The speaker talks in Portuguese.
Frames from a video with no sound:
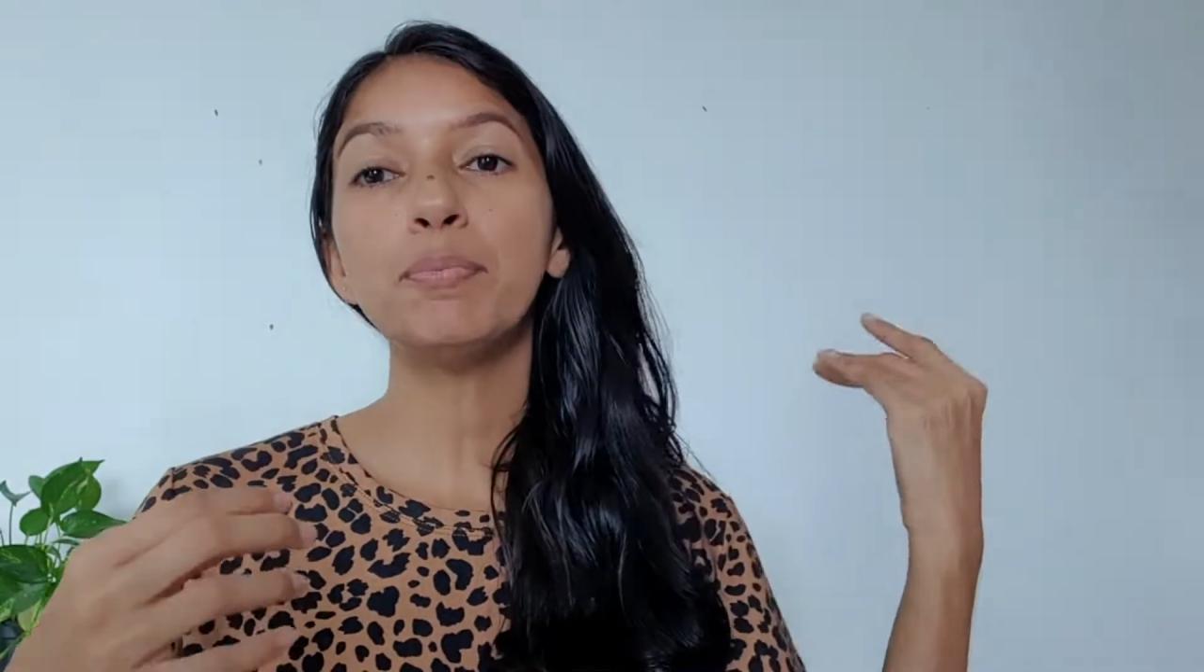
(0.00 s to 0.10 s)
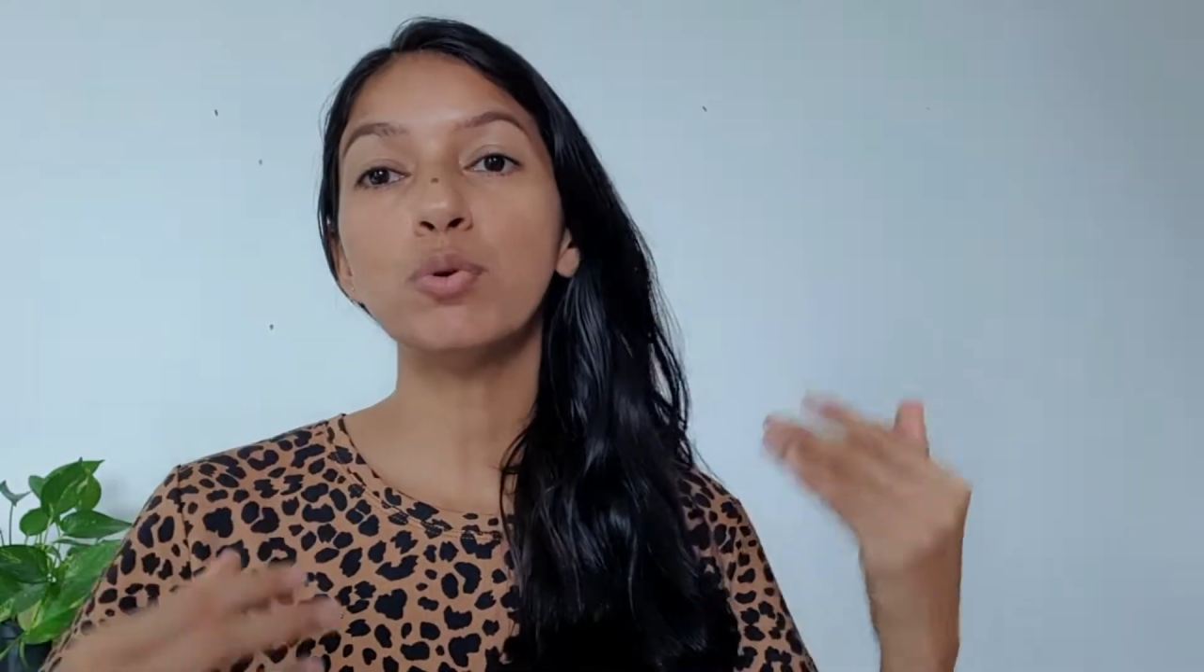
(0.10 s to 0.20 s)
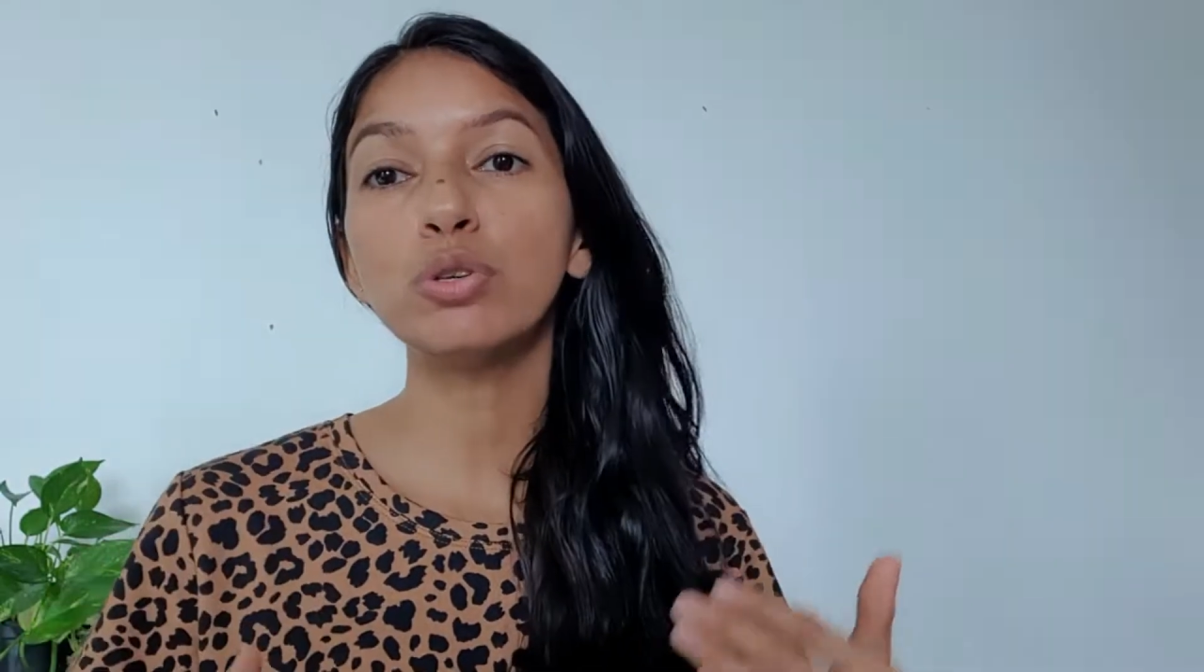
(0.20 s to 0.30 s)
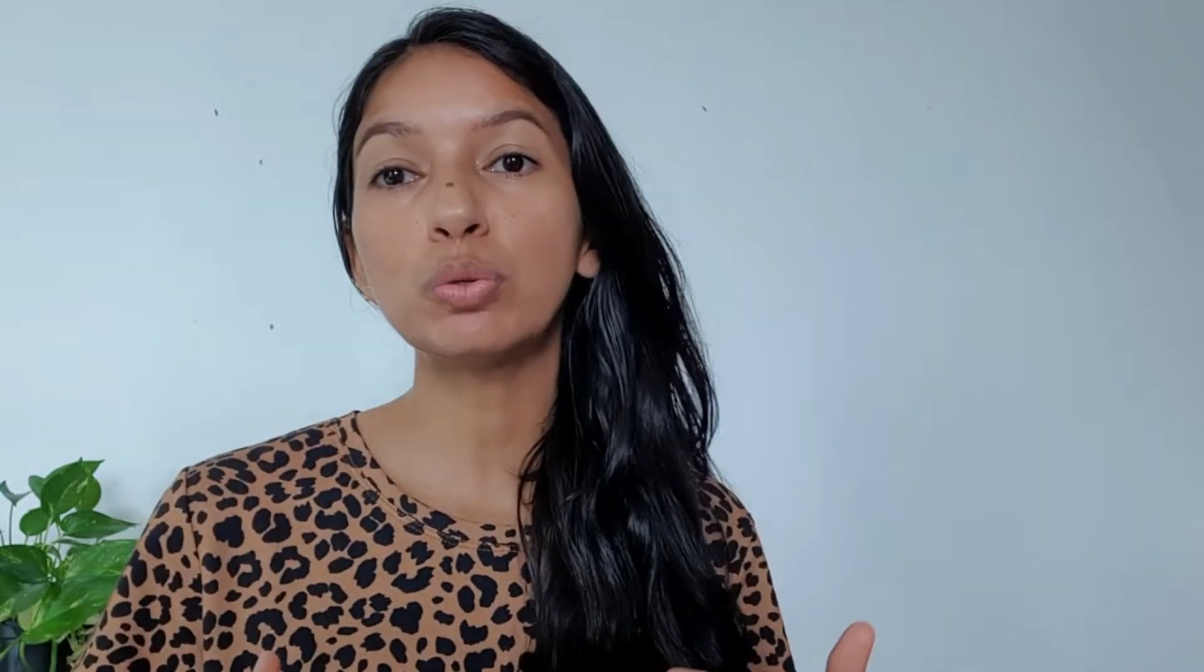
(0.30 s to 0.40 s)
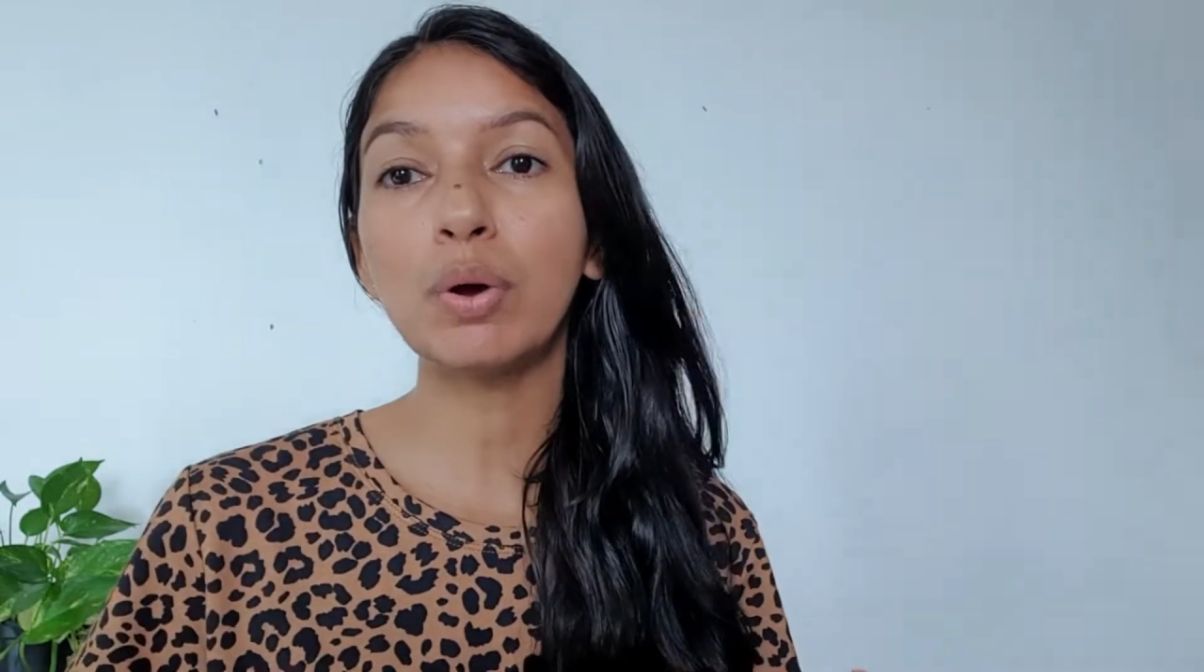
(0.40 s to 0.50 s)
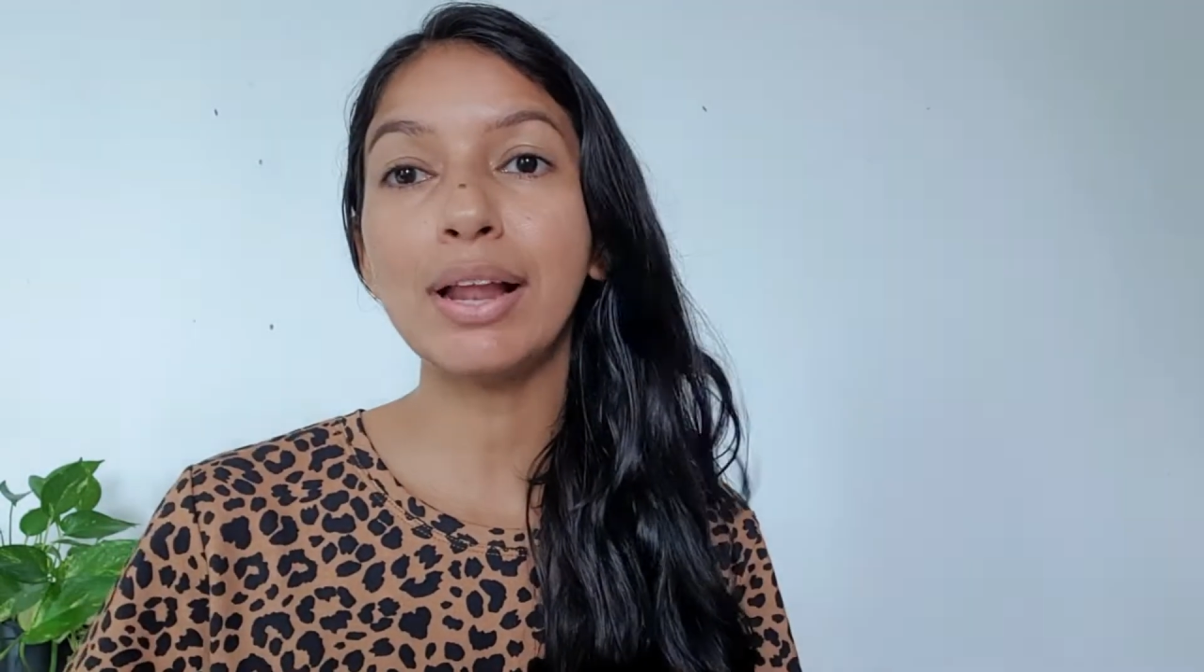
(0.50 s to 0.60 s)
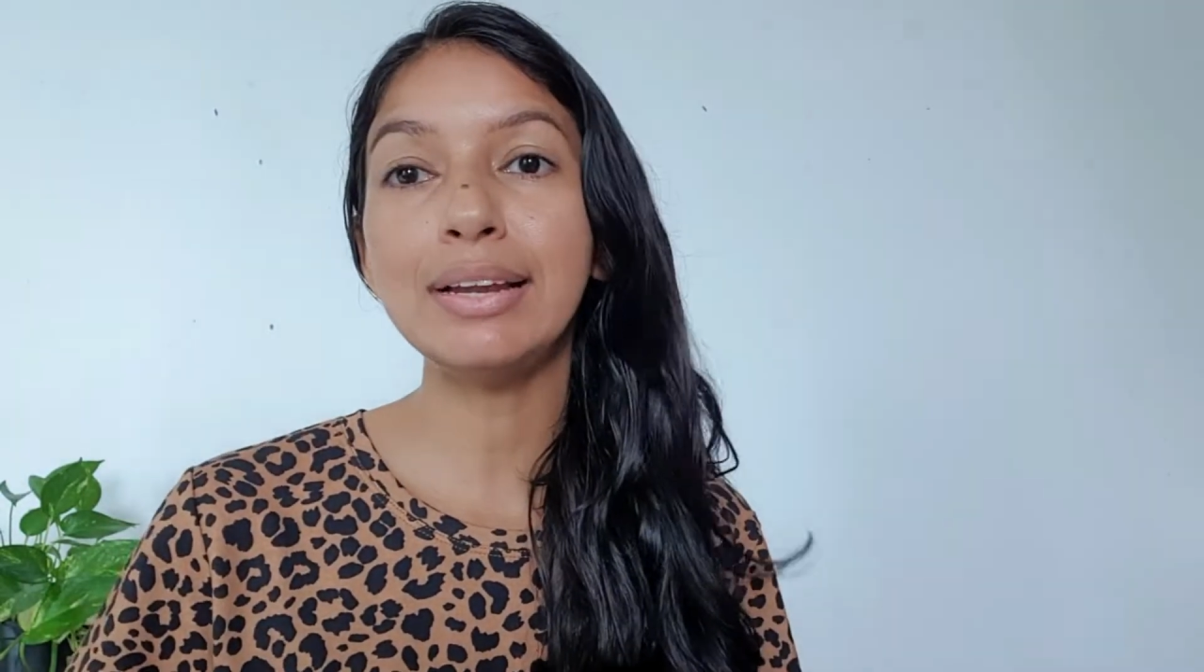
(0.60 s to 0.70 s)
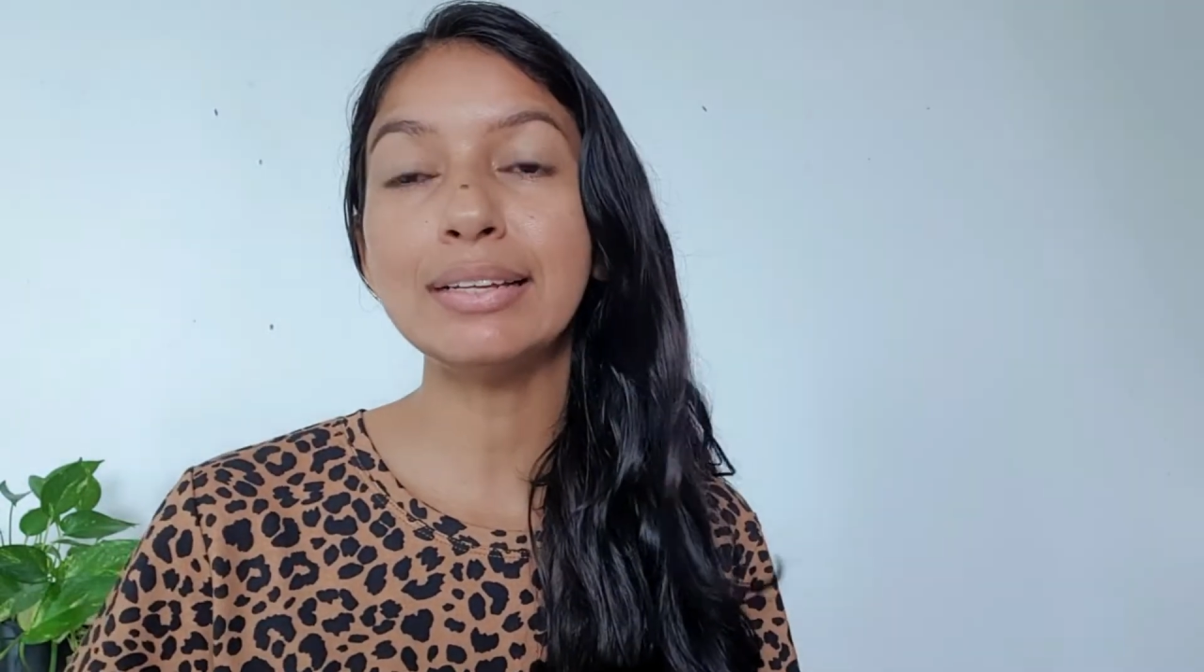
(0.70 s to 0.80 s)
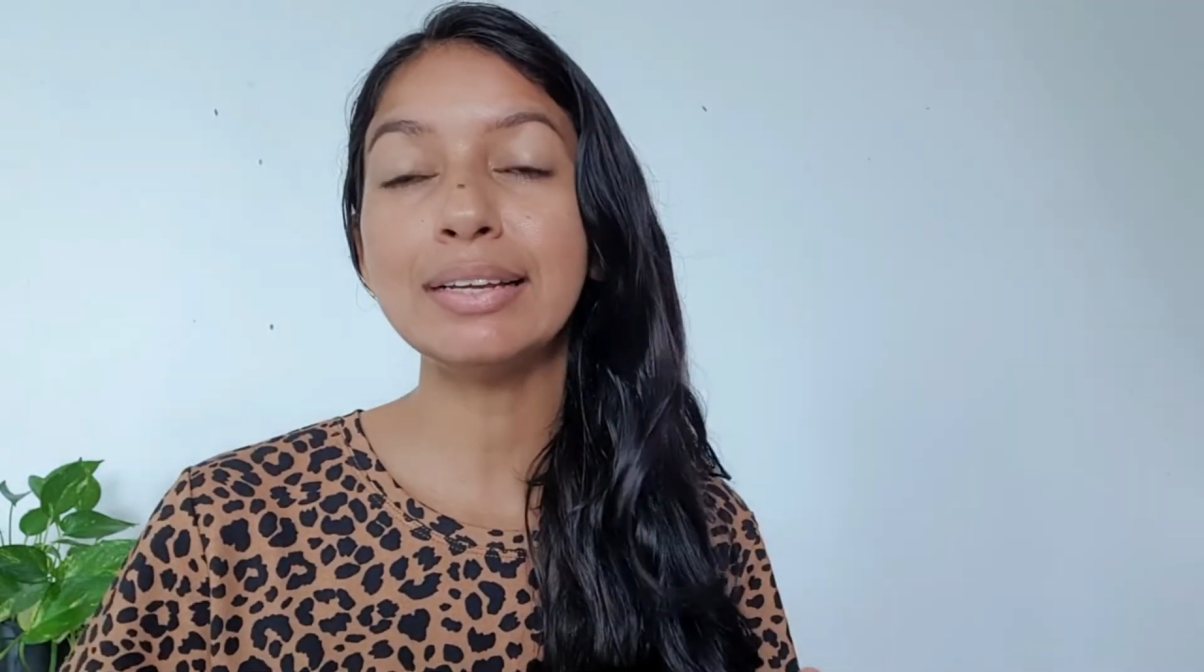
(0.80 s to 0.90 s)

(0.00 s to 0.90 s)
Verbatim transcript: busco ali